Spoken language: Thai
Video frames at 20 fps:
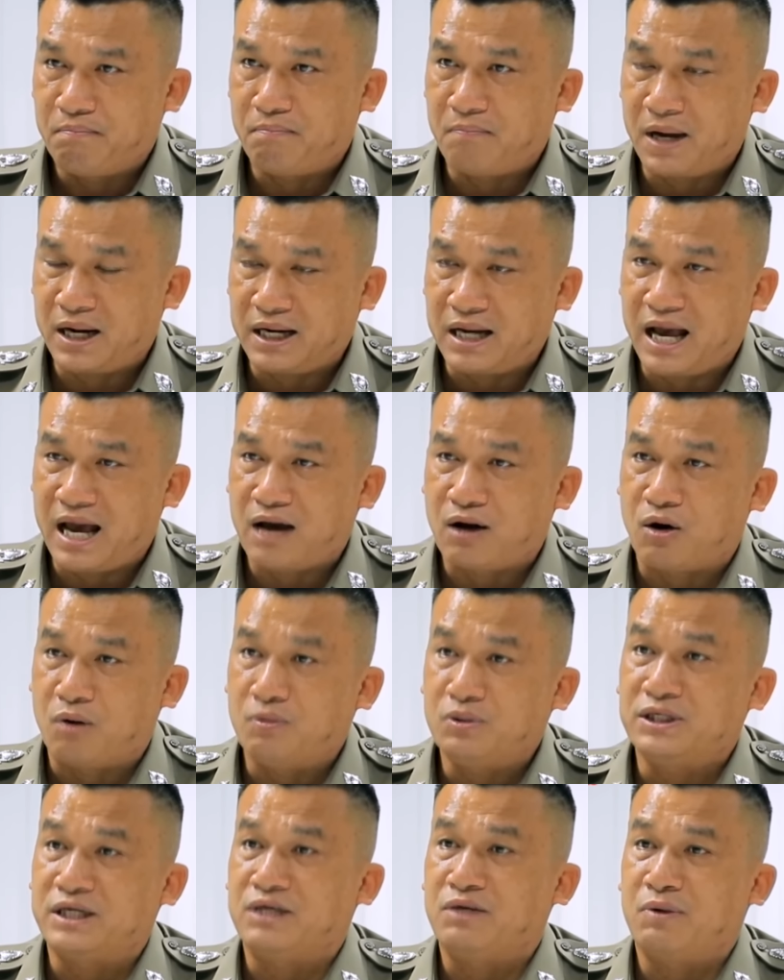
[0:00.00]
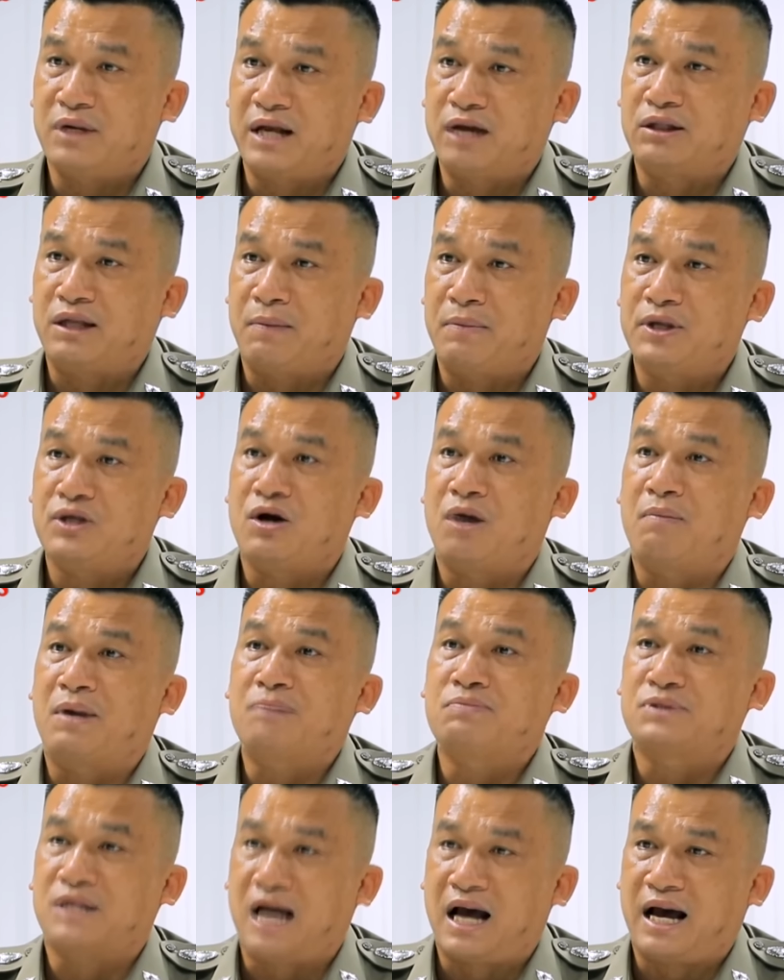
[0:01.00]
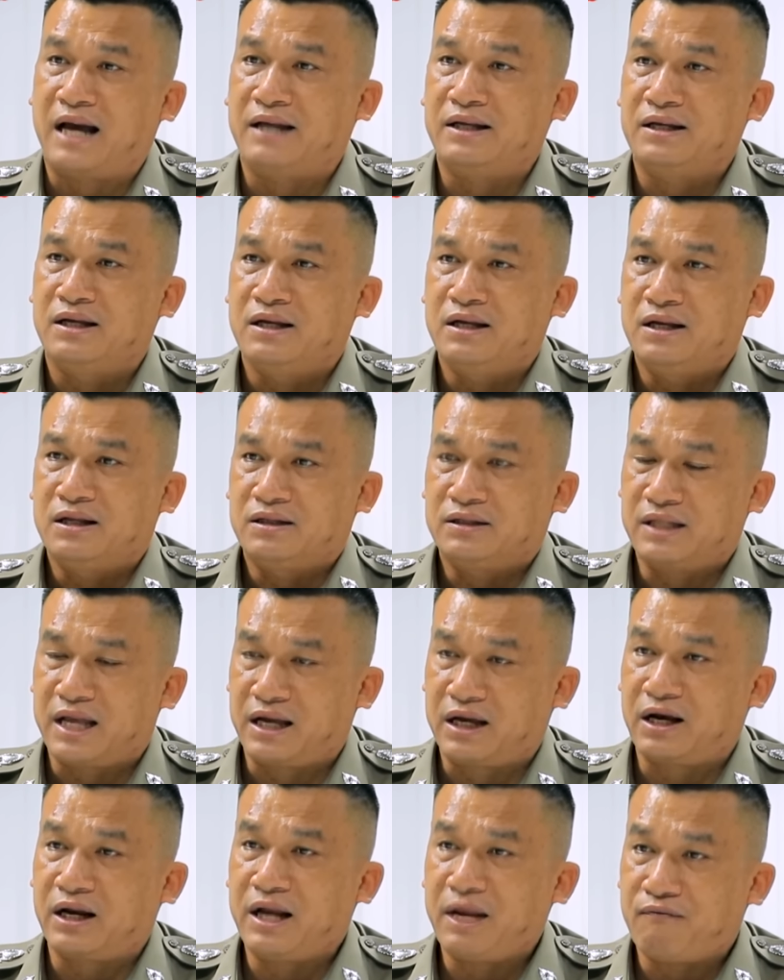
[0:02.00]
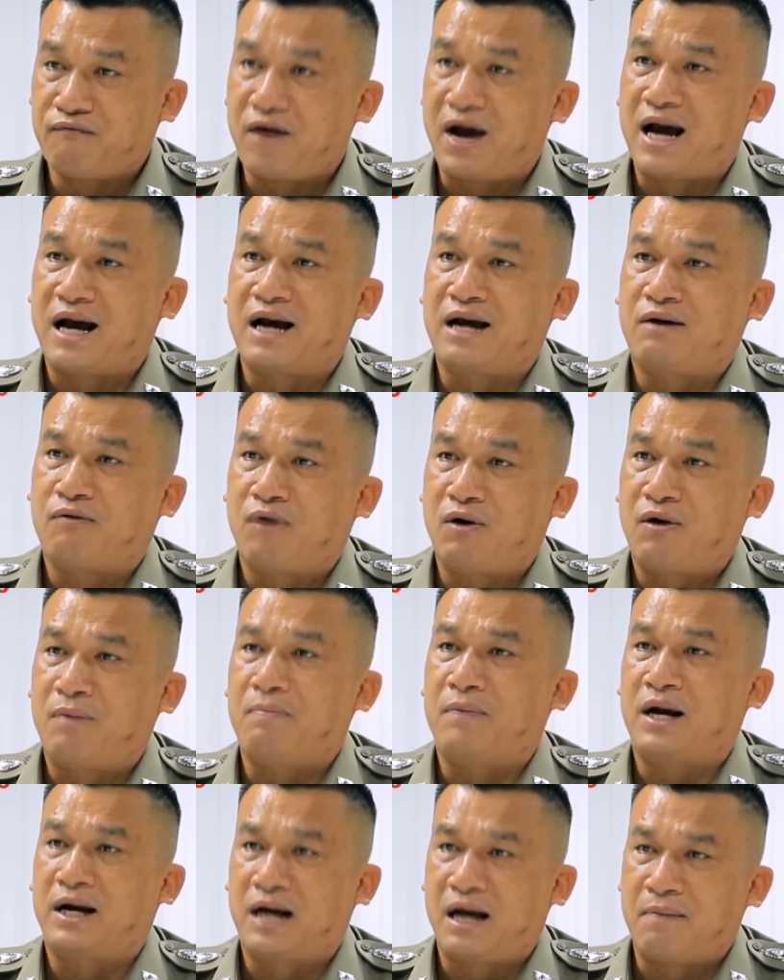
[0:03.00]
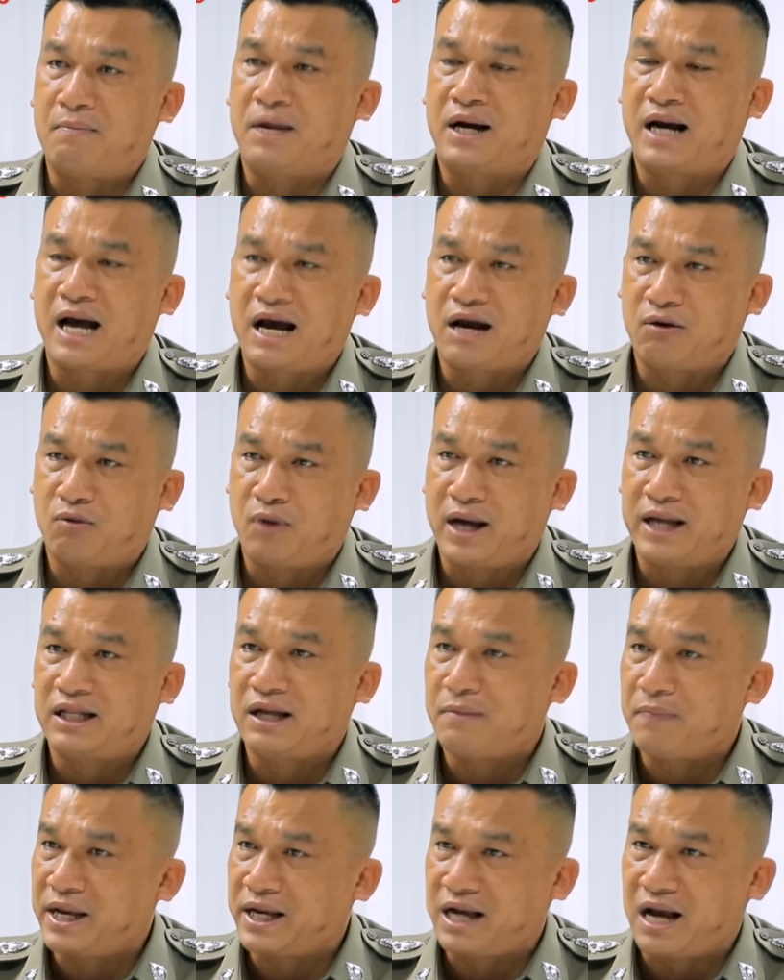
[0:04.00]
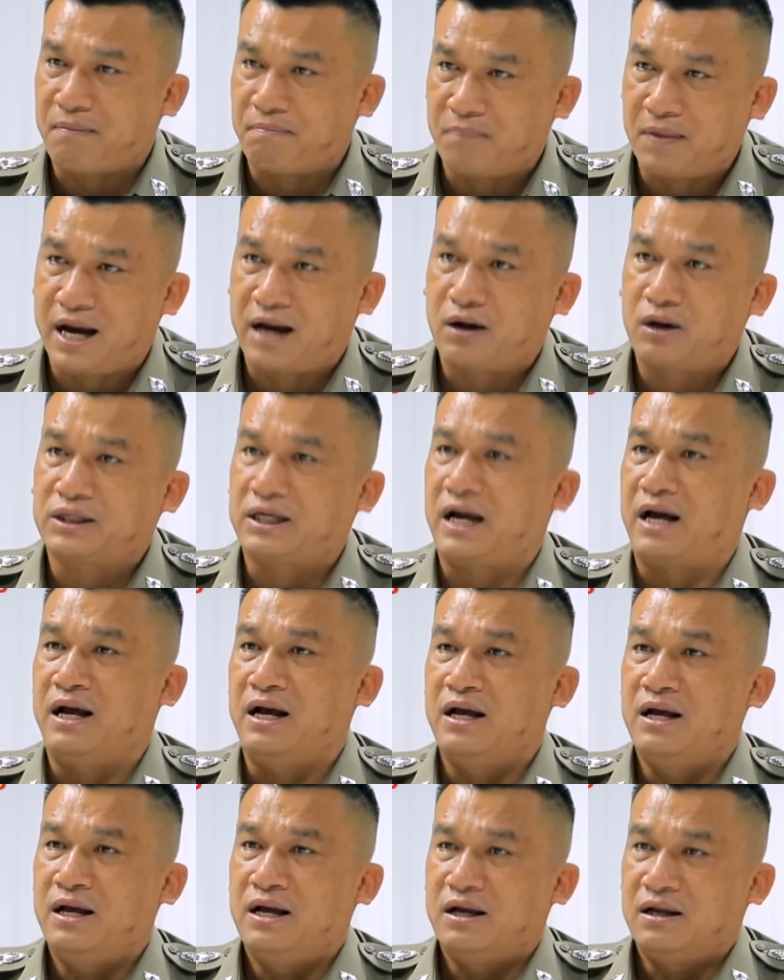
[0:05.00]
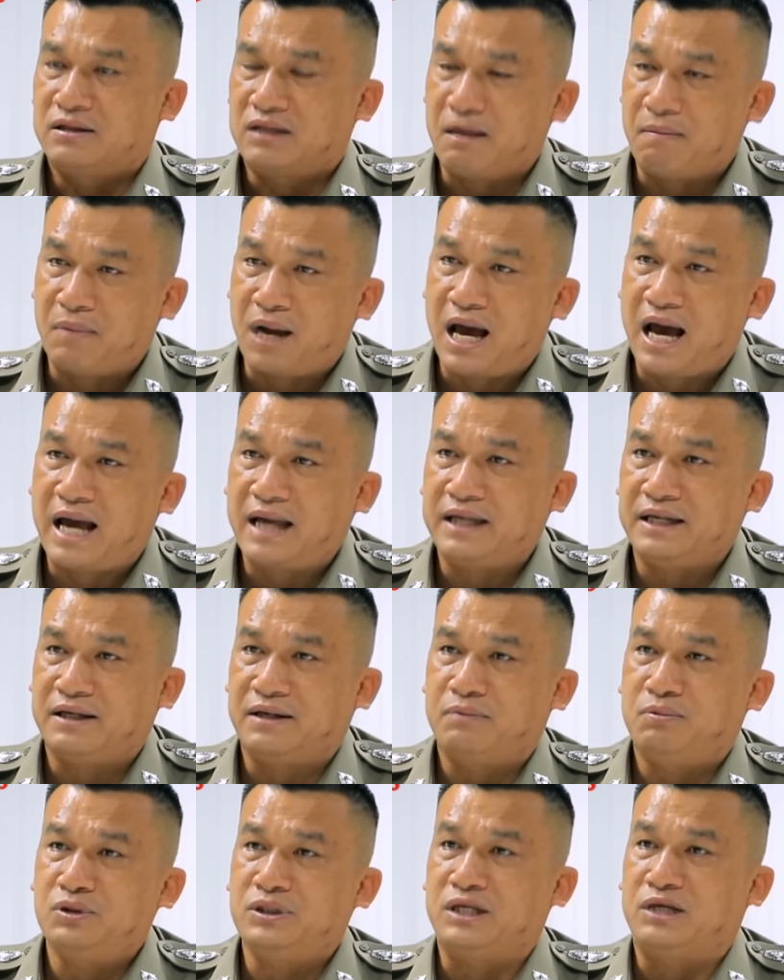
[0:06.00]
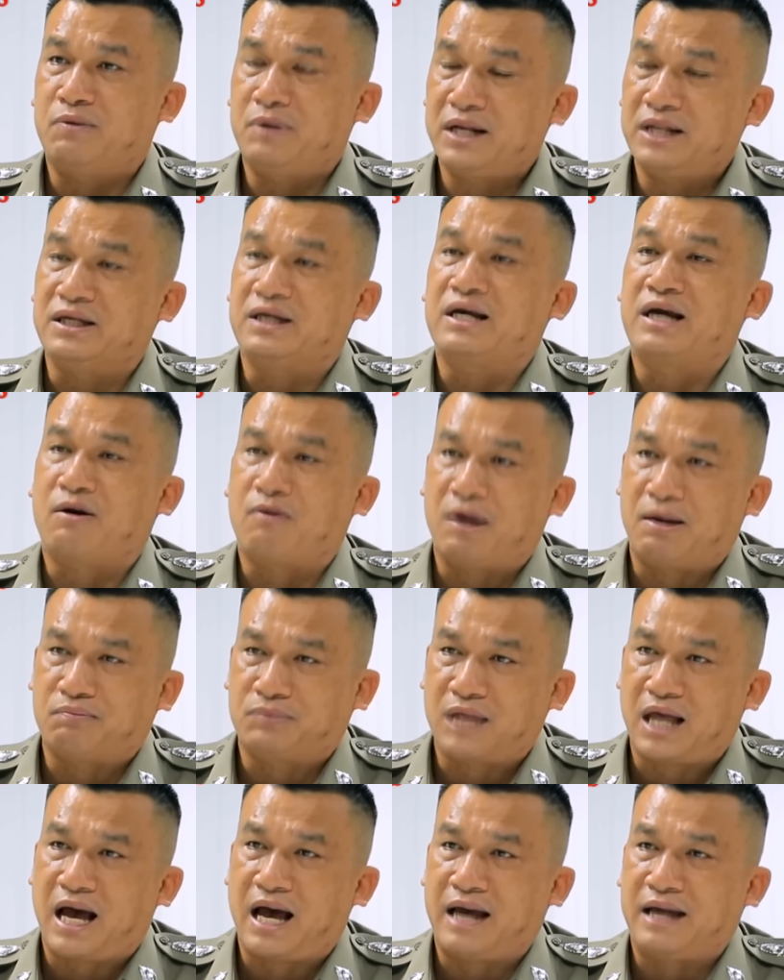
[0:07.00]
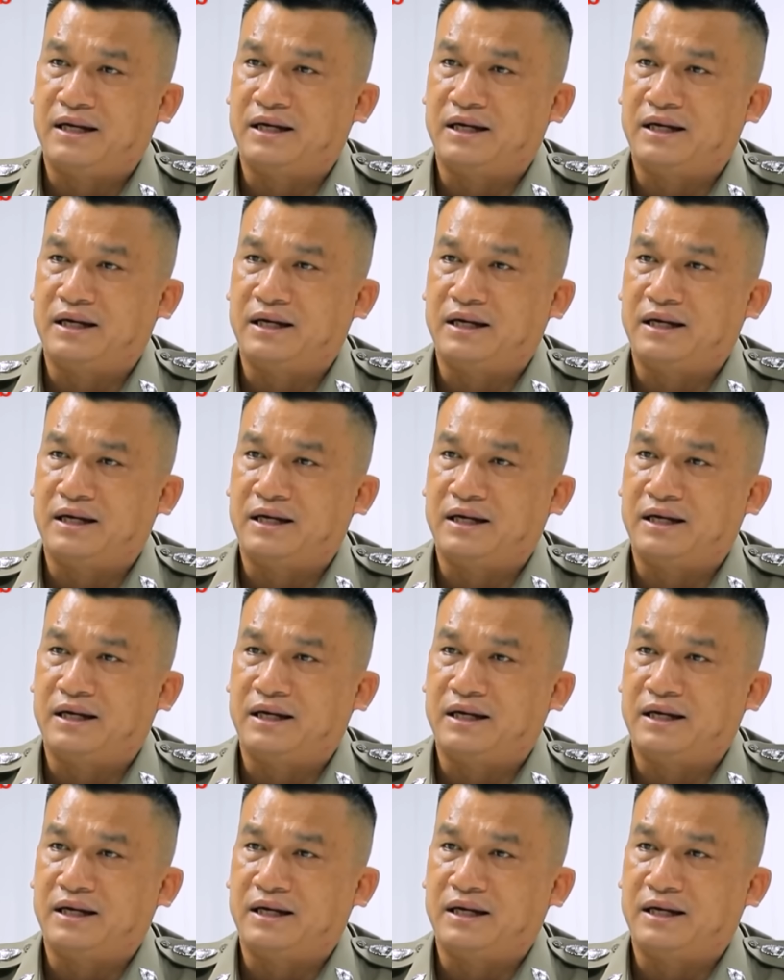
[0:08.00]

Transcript: มารดาของผู้เสียชีวิตแล้วแต่ไม่ยอมรับสาย แต่ก็ได้ฝากความคำอาฆาตไว้ถ้าไม่กลับมาก็จะทำร้ายผู้เสียชีวิตให้ถึงแก่ความตาย